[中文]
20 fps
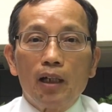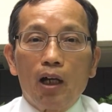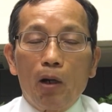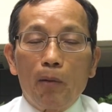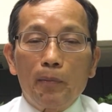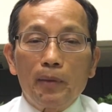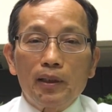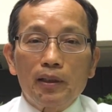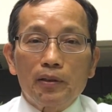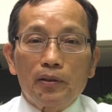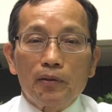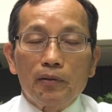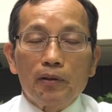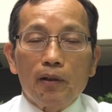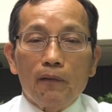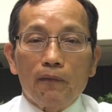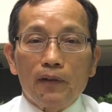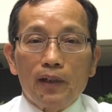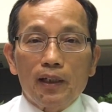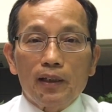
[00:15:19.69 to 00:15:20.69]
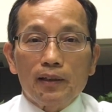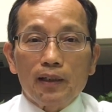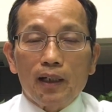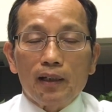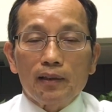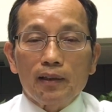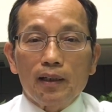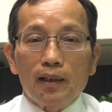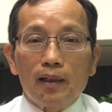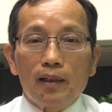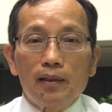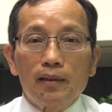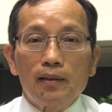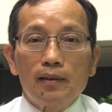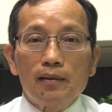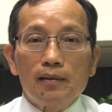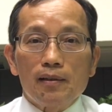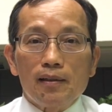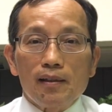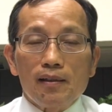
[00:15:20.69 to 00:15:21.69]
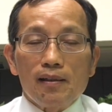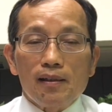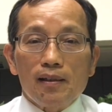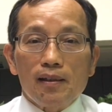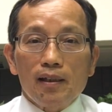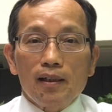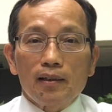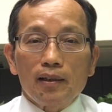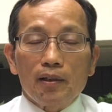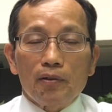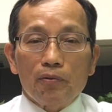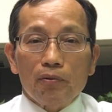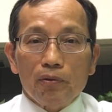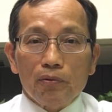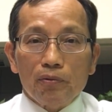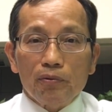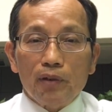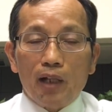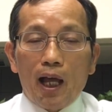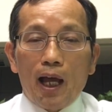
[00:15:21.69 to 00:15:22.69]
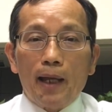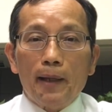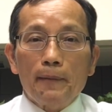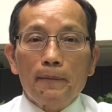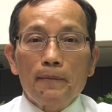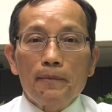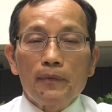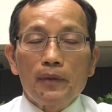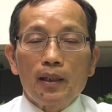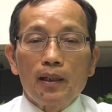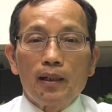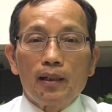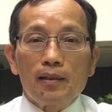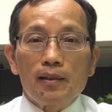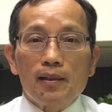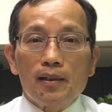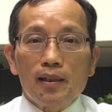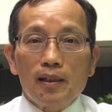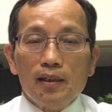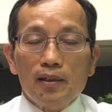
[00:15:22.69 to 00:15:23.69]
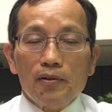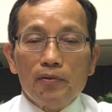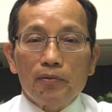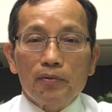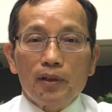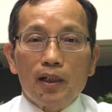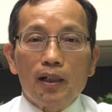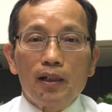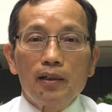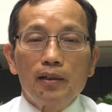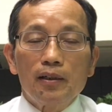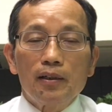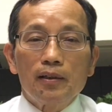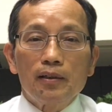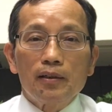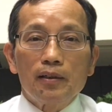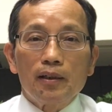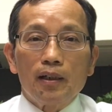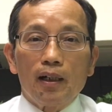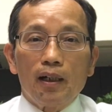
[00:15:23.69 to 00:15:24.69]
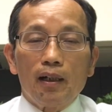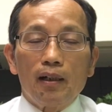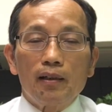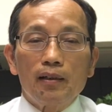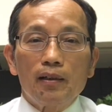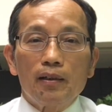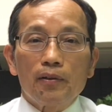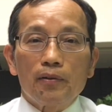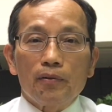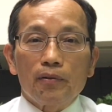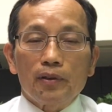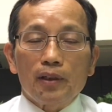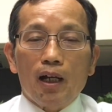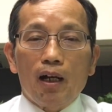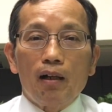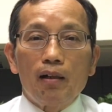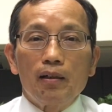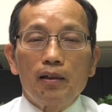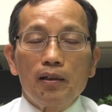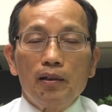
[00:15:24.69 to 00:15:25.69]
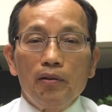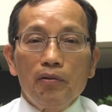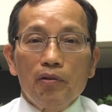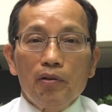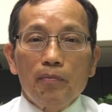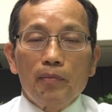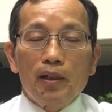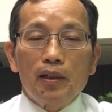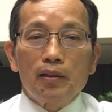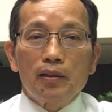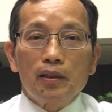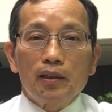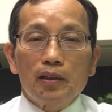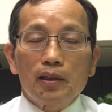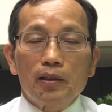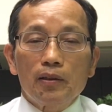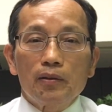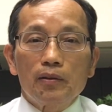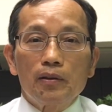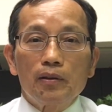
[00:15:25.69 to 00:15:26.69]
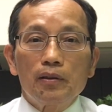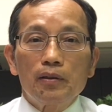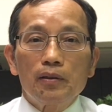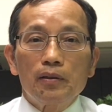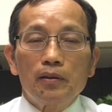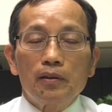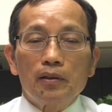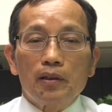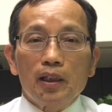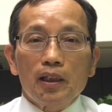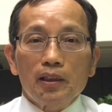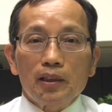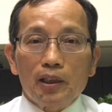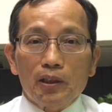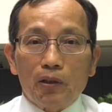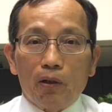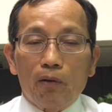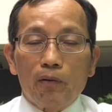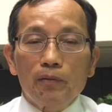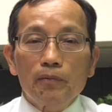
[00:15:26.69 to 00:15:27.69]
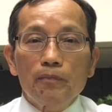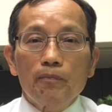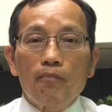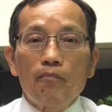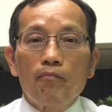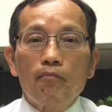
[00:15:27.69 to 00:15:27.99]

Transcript: 我们就要非常的谨慎的说出来，很清楚的，啊，说到儿女们能够听得懂，